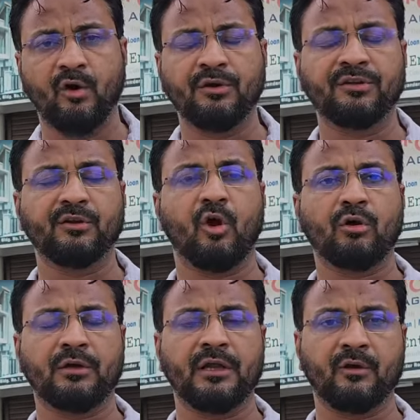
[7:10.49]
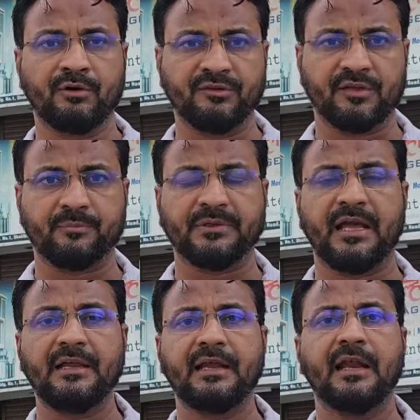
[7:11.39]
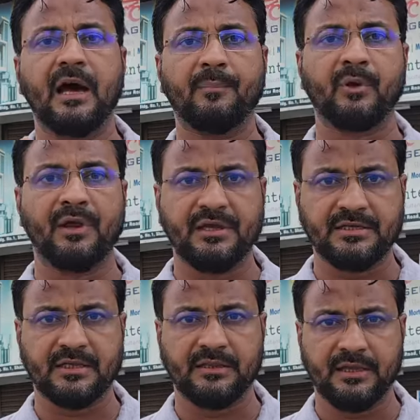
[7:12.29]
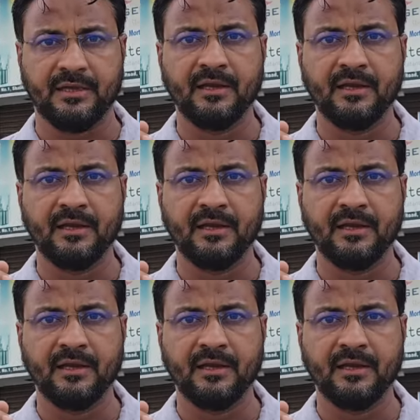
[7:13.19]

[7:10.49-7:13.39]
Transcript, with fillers: और इस डॉक्टर और इस अस्पताल की लापरवाही के चलते